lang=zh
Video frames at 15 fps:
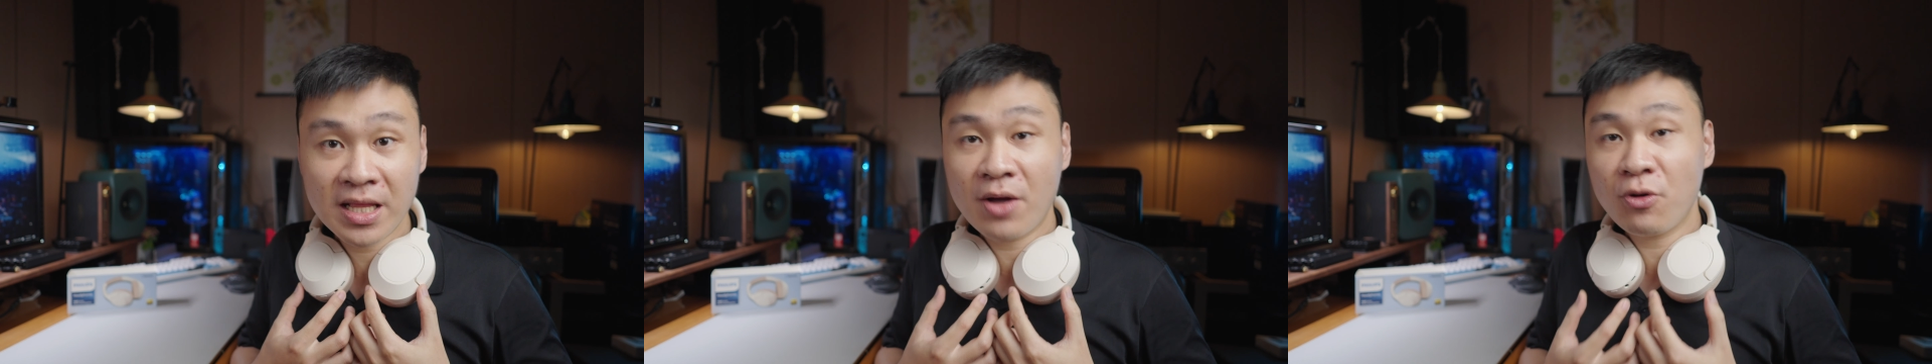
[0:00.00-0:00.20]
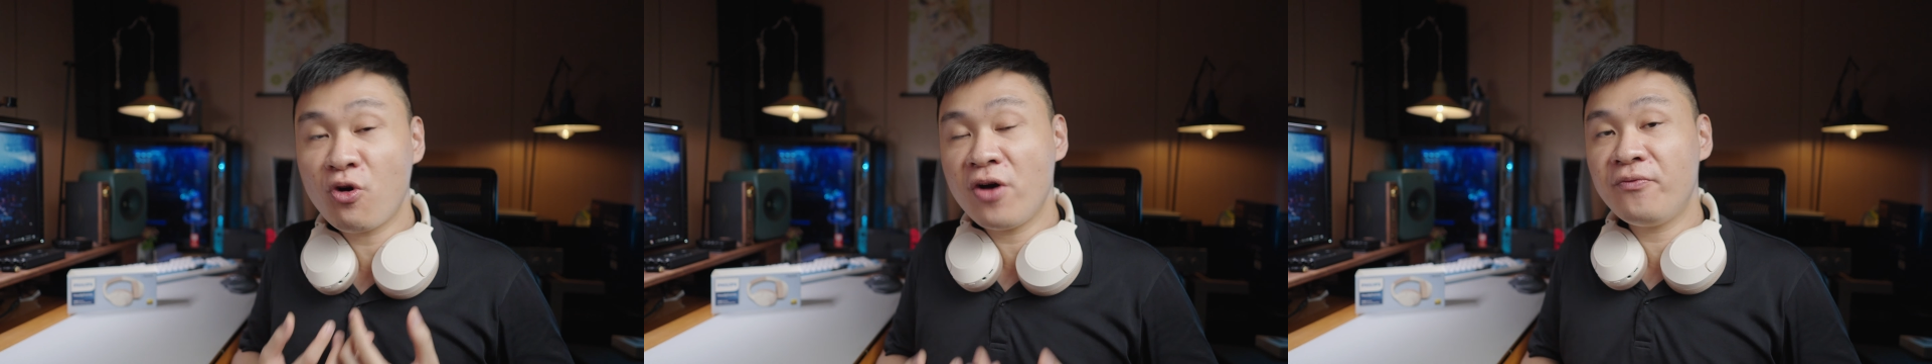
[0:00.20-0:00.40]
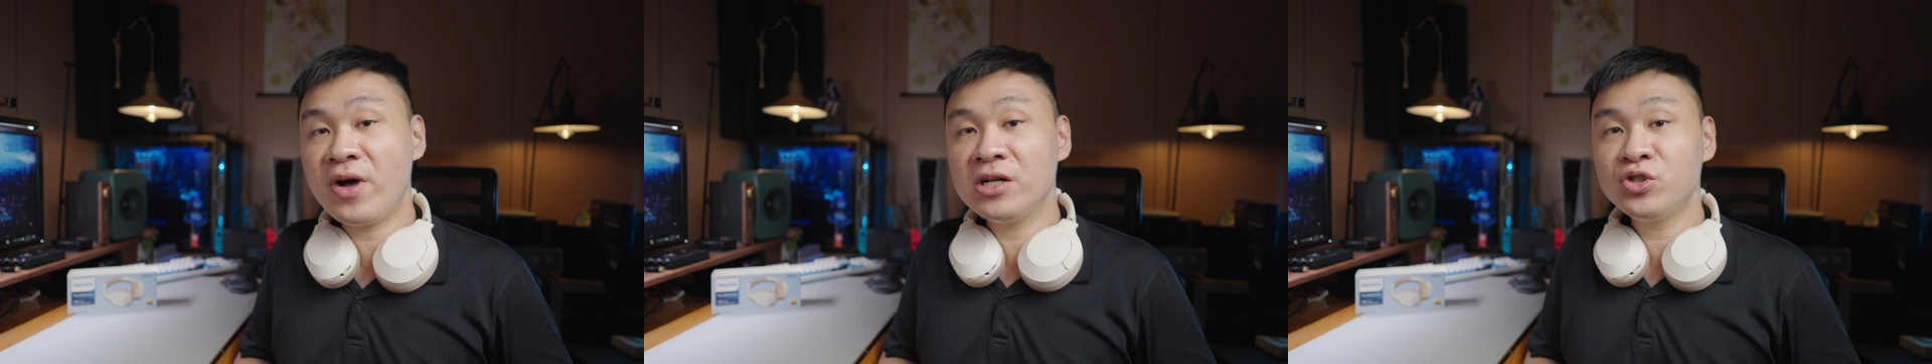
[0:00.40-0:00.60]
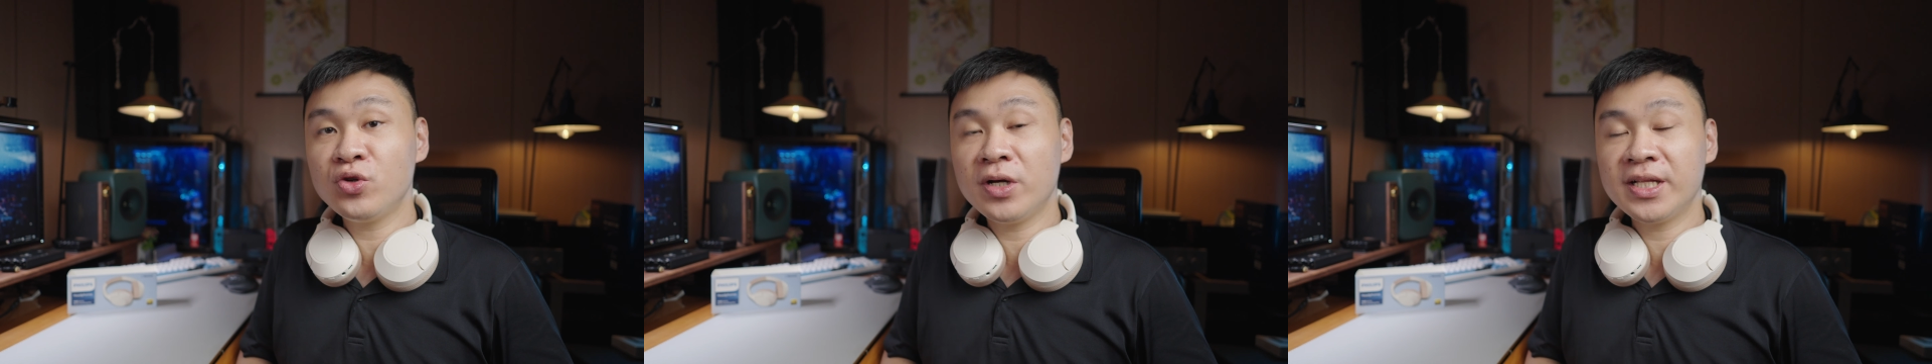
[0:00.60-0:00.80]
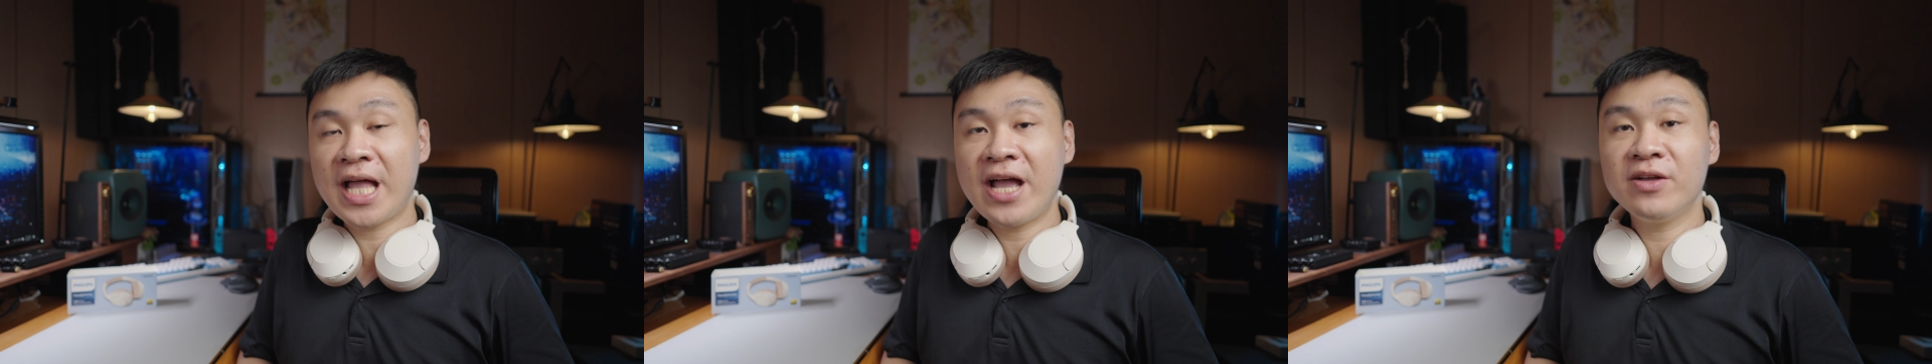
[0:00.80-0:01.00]
那官方
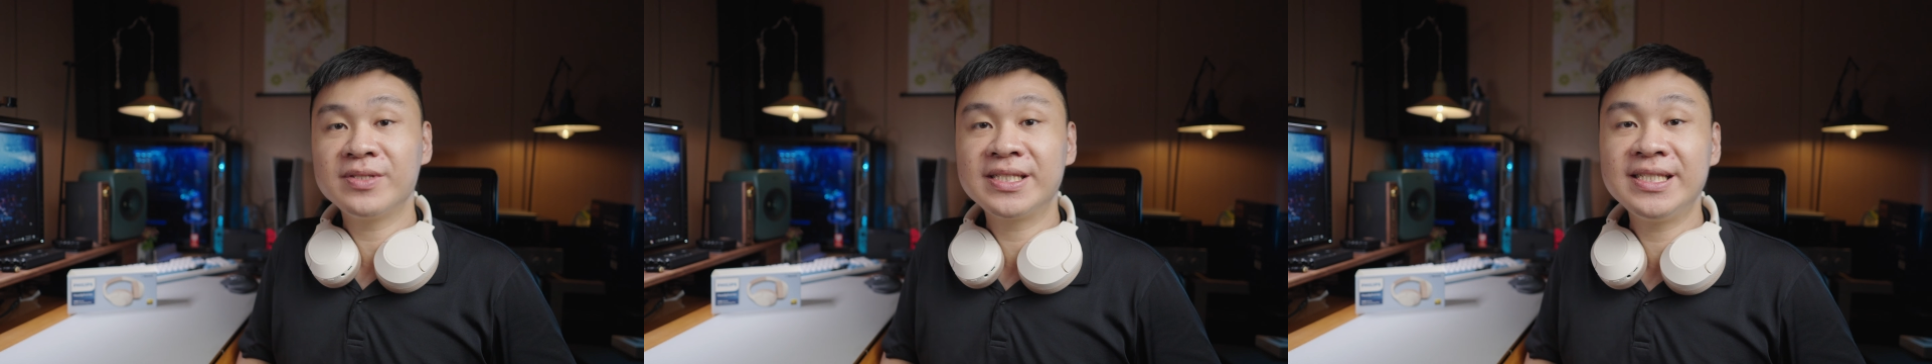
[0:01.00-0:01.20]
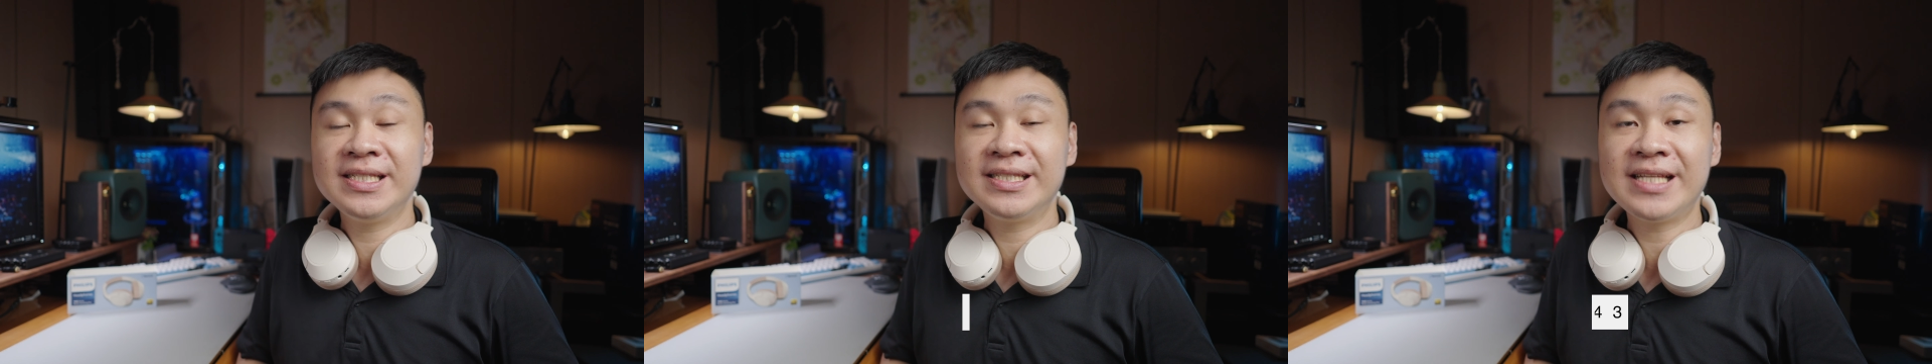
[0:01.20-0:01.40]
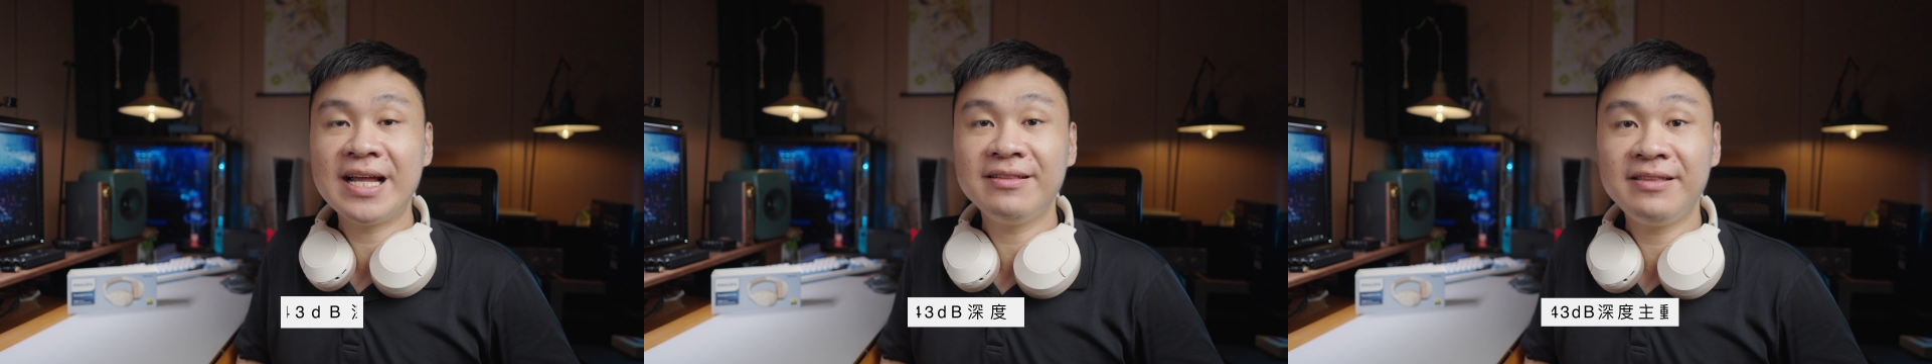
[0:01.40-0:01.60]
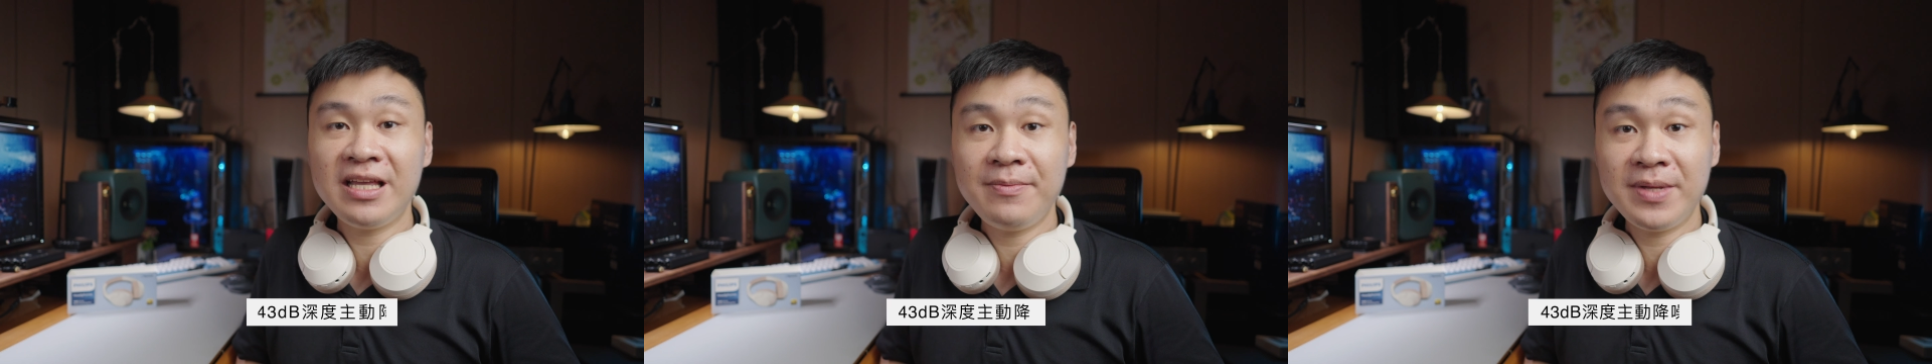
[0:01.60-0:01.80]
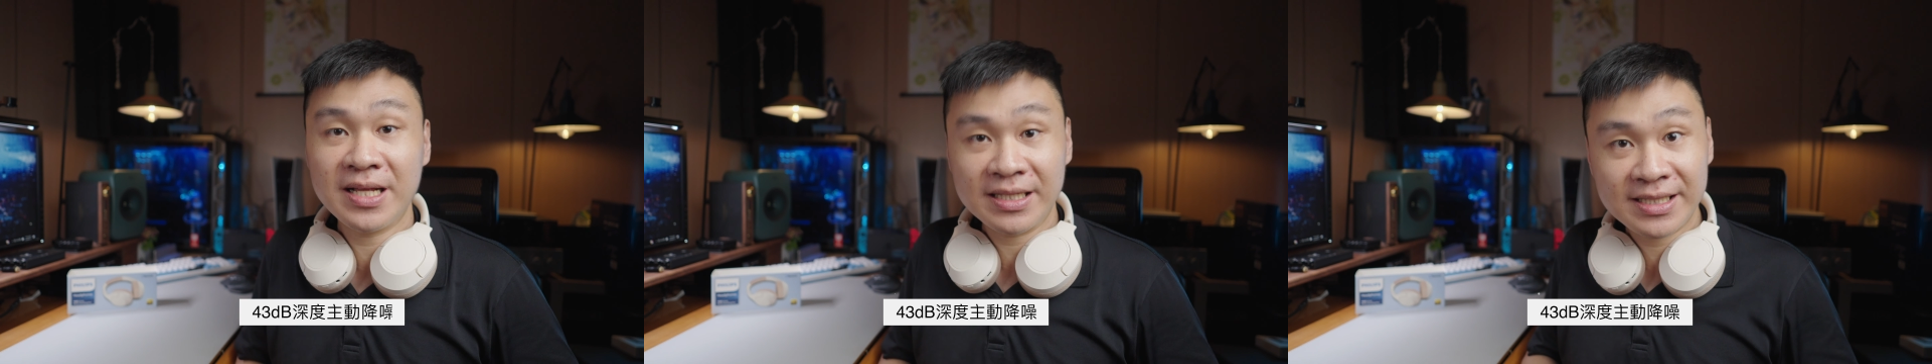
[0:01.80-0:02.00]
说呢，它有四三
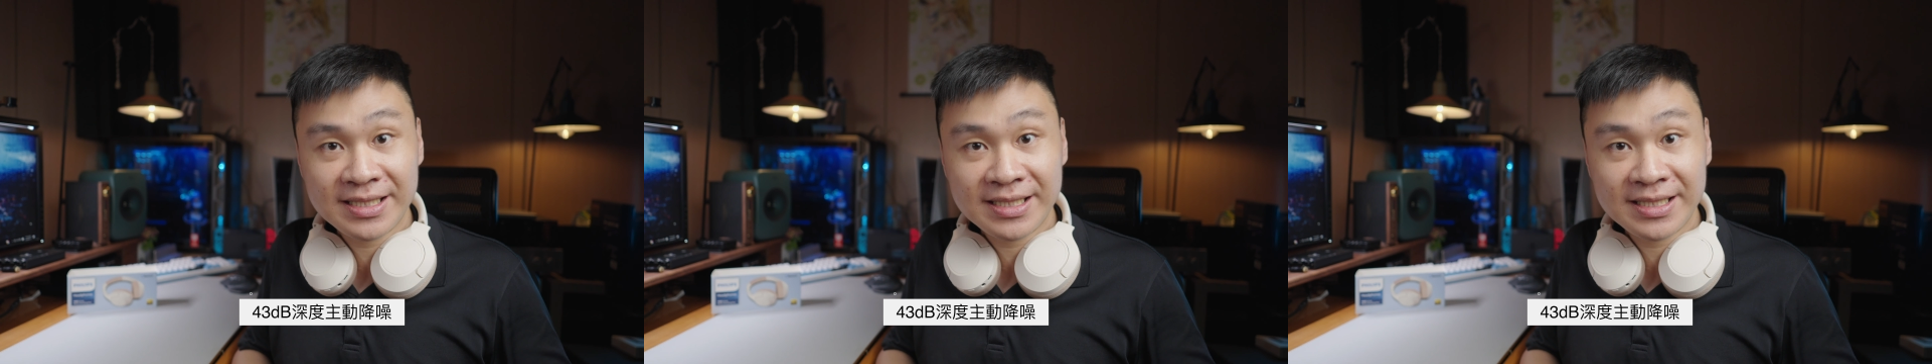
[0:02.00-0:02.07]
dB 的